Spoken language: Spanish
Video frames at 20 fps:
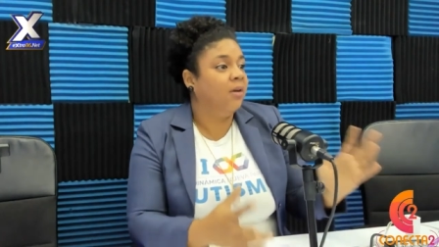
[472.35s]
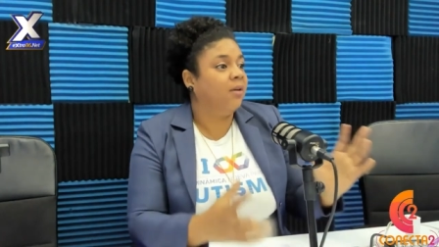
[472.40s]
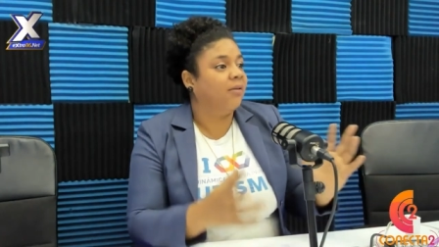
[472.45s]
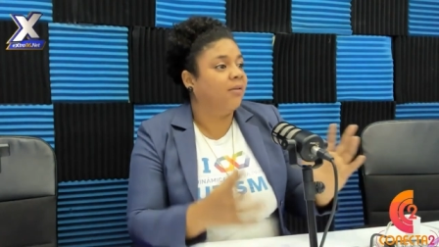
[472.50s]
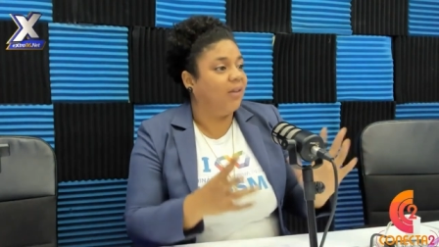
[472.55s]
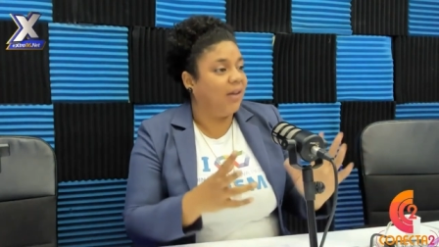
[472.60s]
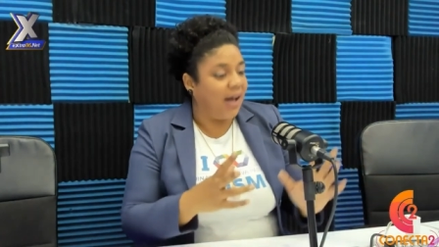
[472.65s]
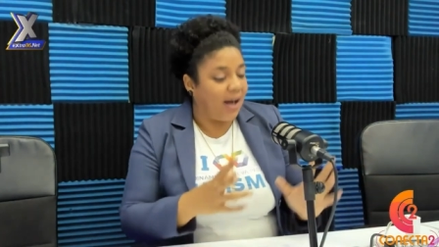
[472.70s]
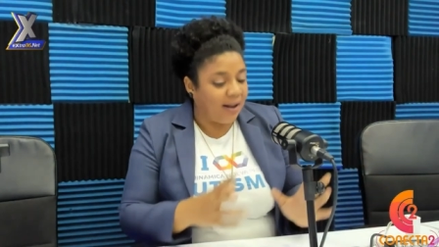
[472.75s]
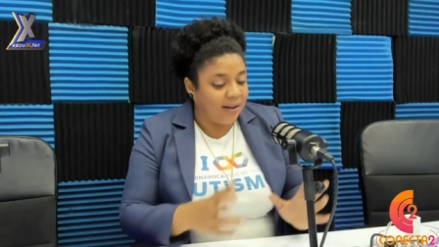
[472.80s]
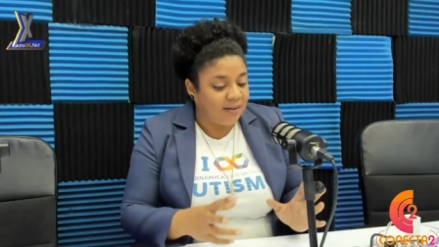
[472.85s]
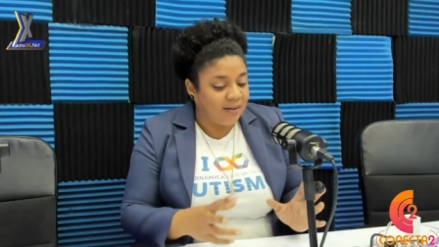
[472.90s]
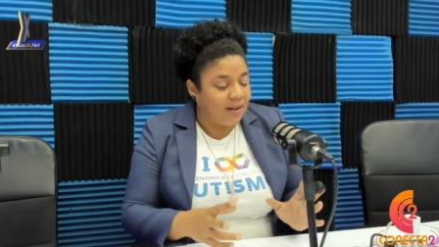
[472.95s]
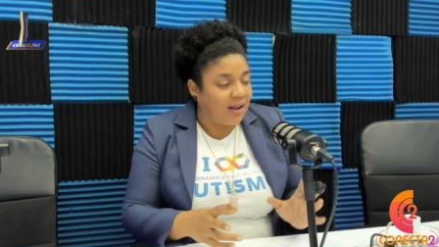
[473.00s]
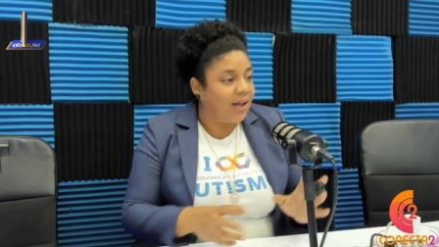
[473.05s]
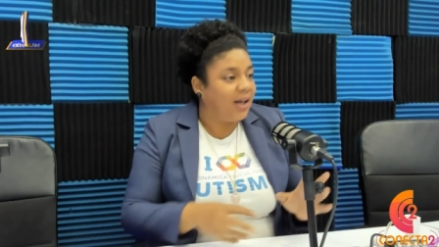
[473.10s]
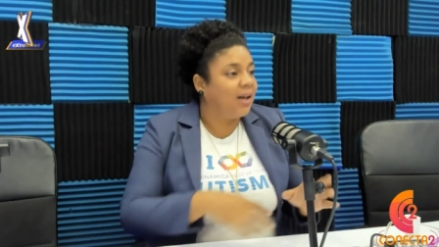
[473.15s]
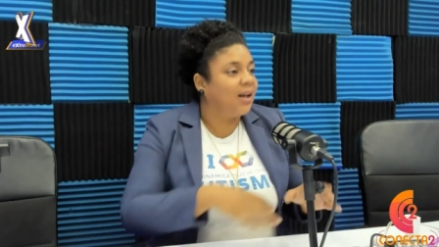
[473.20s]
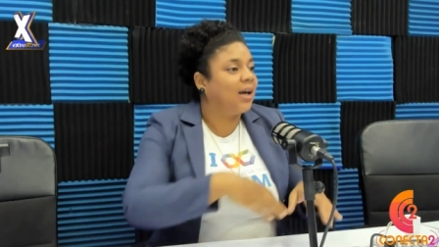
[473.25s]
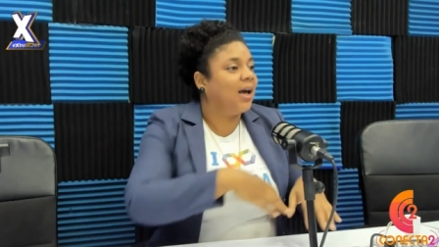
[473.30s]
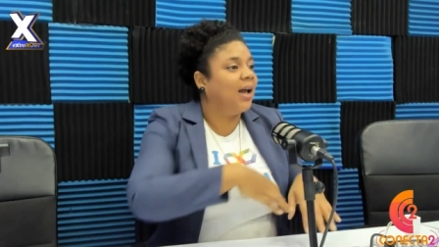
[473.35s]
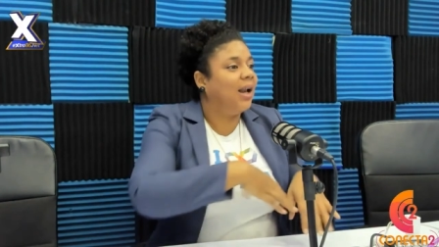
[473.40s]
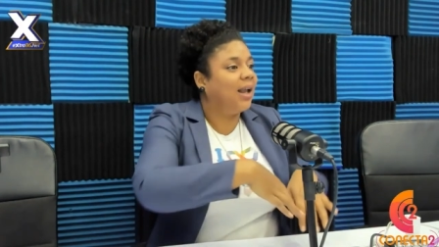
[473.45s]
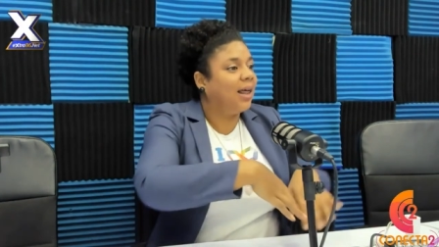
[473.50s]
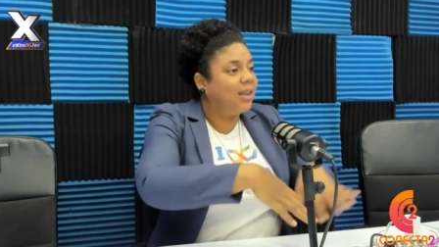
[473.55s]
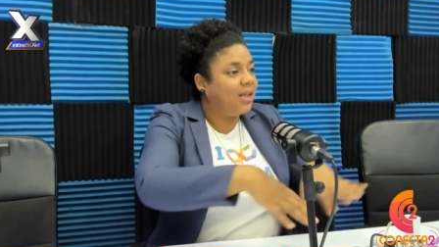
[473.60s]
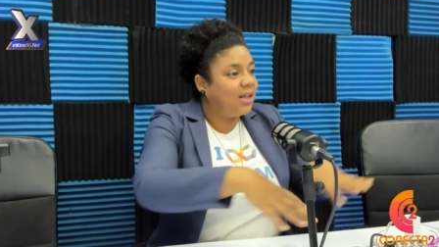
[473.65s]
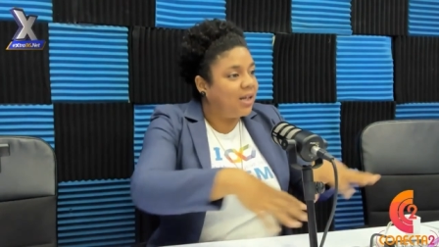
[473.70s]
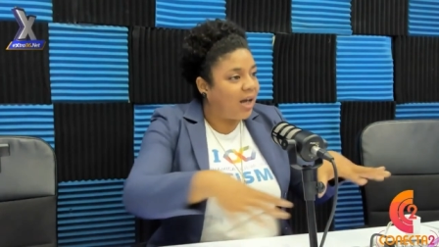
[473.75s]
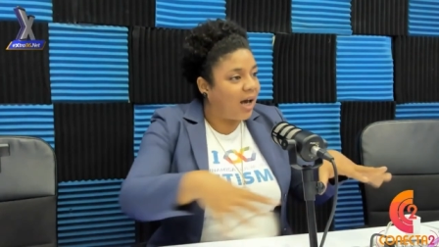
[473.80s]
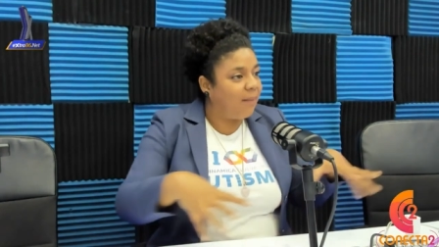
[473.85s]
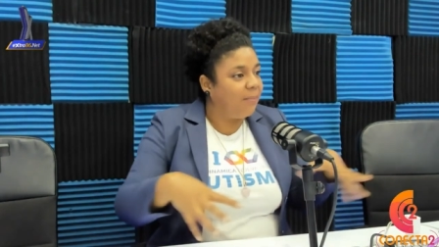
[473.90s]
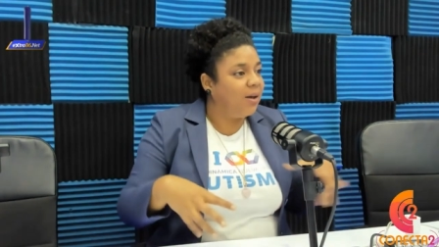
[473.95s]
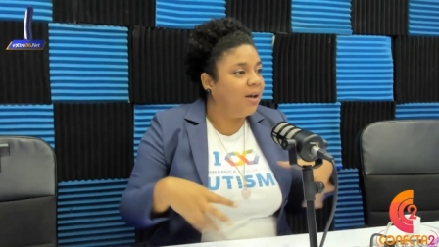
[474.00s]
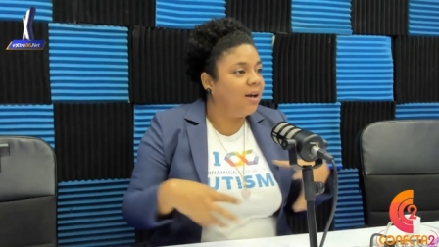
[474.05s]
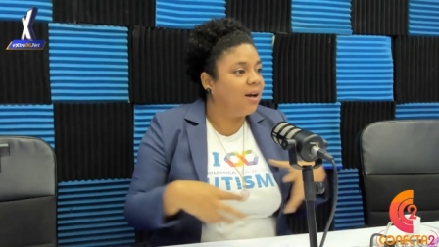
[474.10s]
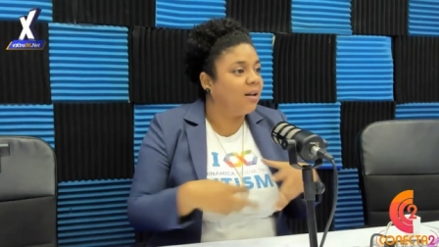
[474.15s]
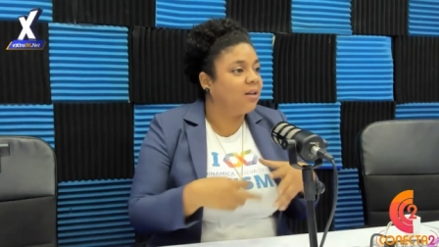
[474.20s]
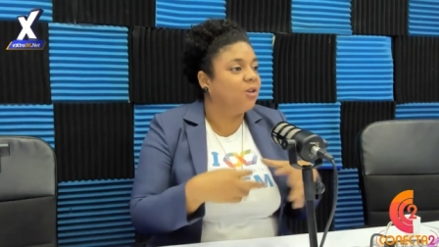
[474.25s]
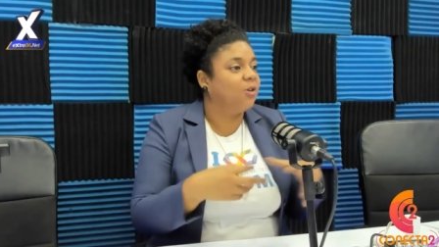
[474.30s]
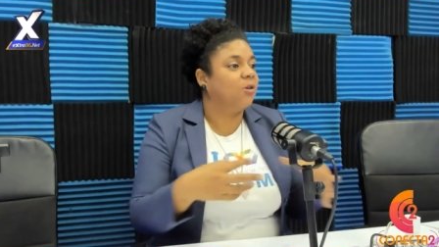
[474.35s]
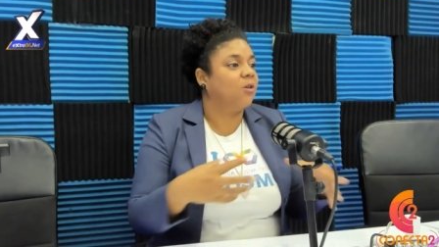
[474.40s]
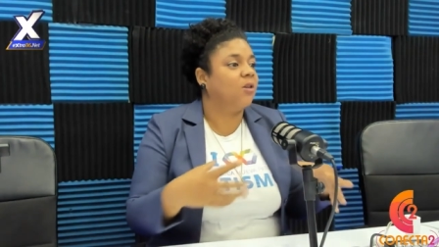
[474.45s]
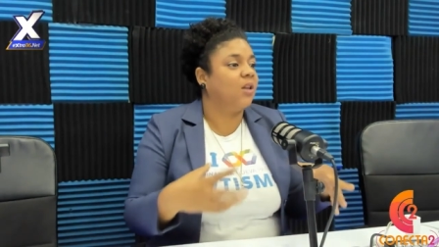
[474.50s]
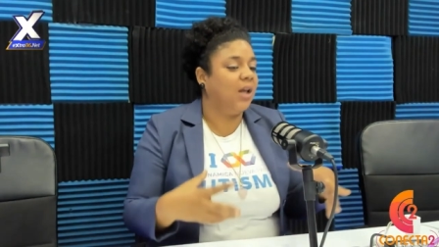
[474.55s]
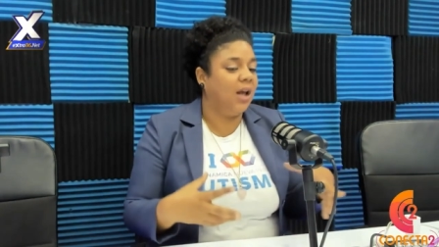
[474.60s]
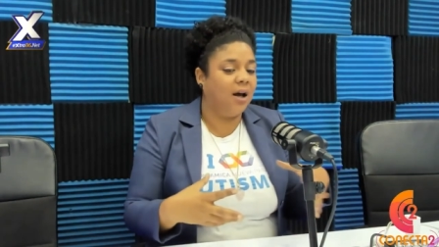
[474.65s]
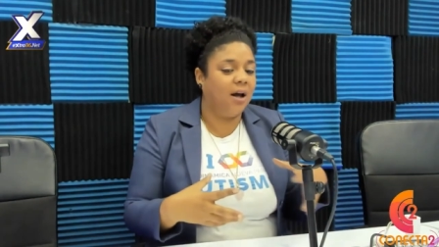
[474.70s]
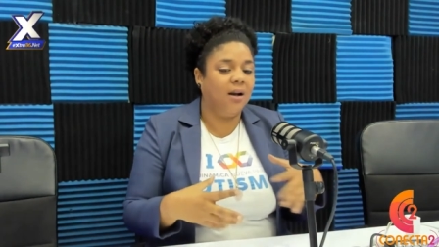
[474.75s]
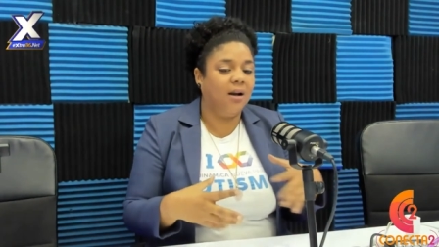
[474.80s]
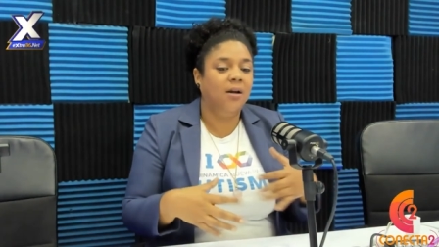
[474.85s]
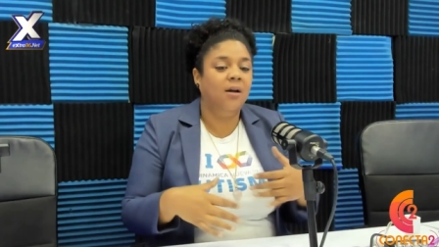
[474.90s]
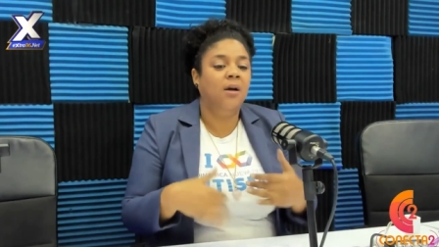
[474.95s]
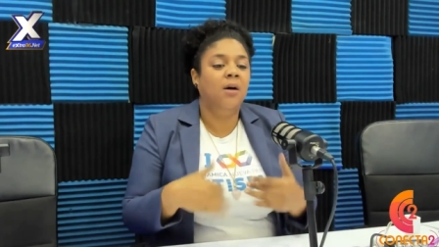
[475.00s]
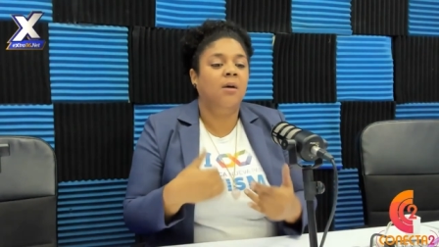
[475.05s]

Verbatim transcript: se acerca en la dinámica social,